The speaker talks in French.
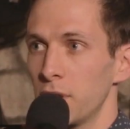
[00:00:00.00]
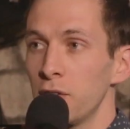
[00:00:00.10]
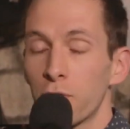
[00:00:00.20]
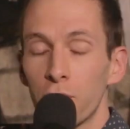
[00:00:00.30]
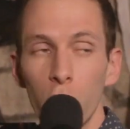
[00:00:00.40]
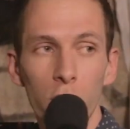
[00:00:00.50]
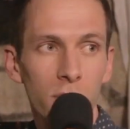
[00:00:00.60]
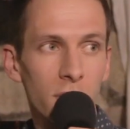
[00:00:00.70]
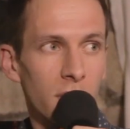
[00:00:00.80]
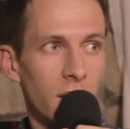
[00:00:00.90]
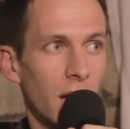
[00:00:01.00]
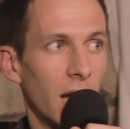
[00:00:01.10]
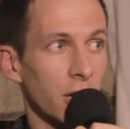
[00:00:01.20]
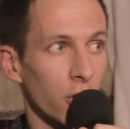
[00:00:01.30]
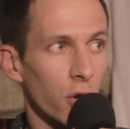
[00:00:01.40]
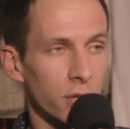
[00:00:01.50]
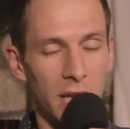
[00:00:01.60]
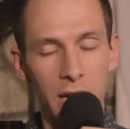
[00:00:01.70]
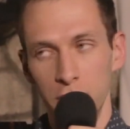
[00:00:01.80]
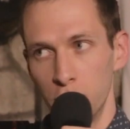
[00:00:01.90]
Il faut un
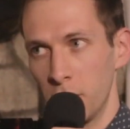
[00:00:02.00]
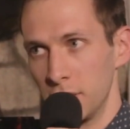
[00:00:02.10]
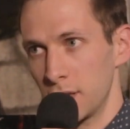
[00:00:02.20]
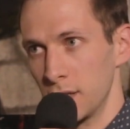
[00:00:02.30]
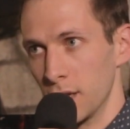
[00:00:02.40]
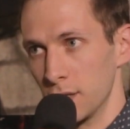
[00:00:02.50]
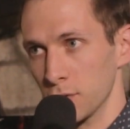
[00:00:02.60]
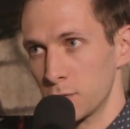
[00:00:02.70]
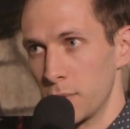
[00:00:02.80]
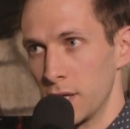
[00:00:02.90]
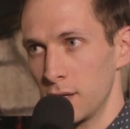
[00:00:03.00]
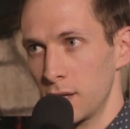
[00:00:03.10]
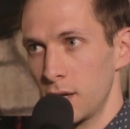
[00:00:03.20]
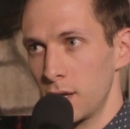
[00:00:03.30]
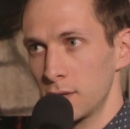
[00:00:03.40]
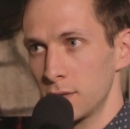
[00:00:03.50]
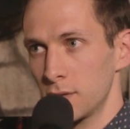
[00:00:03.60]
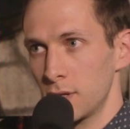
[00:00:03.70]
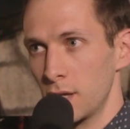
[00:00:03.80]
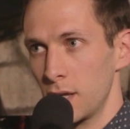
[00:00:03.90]
Grenelle du mannequinat dans ce pays.
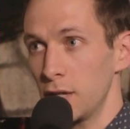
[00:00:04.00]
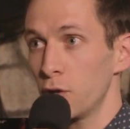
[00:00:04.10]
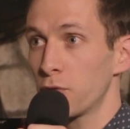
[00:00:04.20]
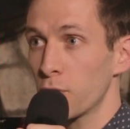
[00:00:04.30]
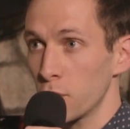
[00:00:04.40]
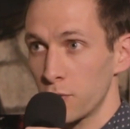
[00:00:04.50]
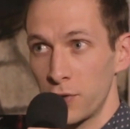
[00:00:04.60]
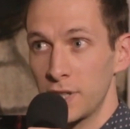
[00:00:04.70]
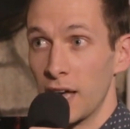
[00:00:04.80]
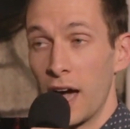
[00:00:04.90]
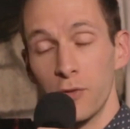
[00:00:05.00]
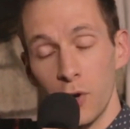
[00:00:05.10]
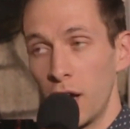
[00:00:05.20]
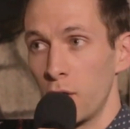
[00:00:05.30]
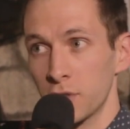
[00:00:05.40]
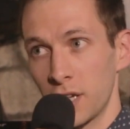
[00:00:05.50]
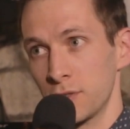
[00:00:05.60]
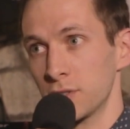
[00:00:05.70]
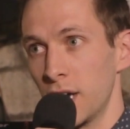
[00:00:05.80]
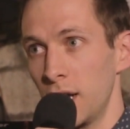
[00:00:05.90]
il le faut vite, avant la rentrée
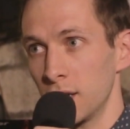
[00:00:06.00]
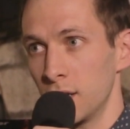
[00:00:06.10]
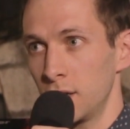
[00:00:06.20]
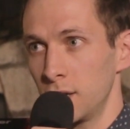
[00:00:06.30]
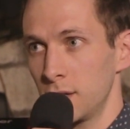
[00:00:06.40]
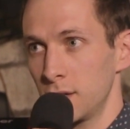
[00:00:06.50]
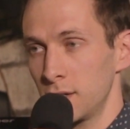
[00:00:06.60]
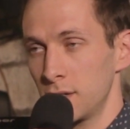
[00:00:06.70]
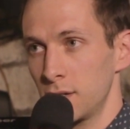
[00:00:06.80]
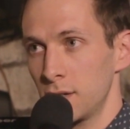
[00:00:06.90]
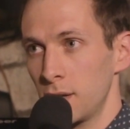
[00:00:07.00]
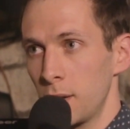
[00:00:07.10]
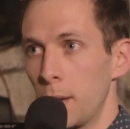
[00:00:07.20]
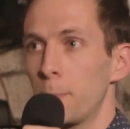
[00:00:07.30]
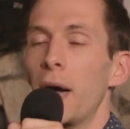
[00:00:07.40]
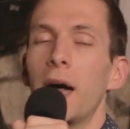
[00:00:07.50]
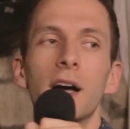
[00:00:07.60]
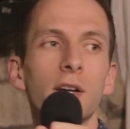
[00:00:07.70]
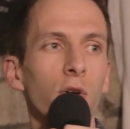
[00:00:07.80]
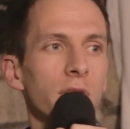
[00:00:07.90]
sociale. Et pas
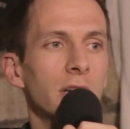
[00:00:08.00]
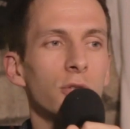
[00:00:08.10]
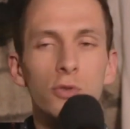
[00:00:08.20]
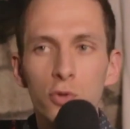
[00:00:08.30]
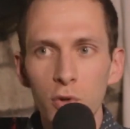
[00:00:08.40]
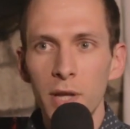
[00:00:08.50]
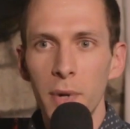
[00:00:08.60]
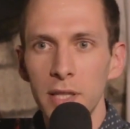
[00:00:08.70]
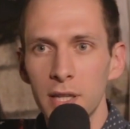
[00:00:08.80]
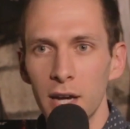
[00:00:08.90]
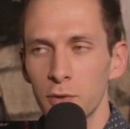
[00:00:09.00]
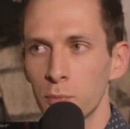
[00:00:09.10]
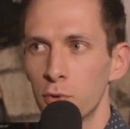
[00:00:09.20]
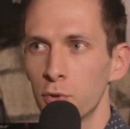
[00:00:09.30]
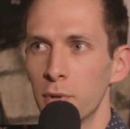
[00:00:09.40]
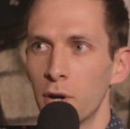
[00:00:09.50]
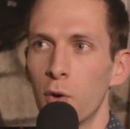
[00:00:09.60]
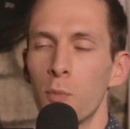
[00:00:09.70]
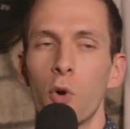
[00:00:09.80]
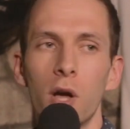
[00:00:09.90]
un Grenelle de tous les mannequins non plus, mais
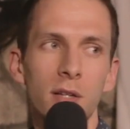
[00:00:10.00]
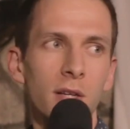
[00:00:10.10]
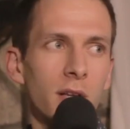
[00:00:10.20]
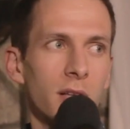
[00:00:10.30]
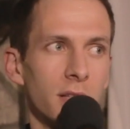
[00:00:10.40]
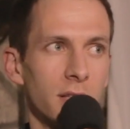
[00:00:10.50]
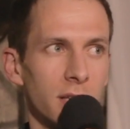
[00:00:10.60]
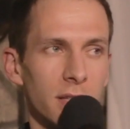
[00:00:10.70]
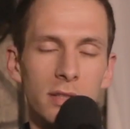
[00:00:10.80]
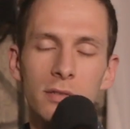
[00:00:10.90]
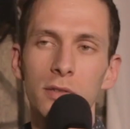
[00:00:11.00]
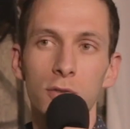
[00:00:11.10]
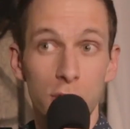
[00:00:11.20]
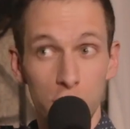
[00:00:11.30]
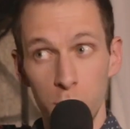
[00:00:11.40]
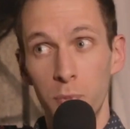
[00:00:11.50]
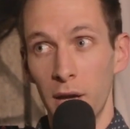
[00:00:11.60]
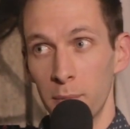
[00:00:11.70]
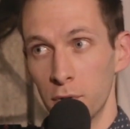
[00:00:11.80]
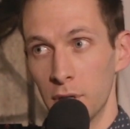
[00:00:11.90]
au moins des
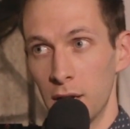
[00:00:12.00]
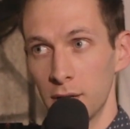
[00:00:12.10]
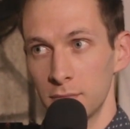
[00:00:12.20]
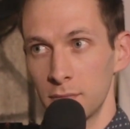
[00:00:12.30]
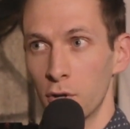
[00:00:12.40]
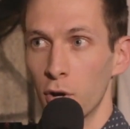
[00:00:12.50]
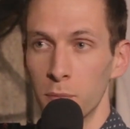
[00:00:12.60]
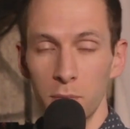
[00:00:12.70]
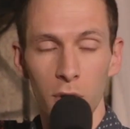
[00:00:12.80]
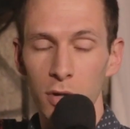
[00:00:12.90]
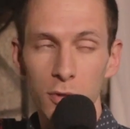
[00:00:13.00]
super modèles, comme euh,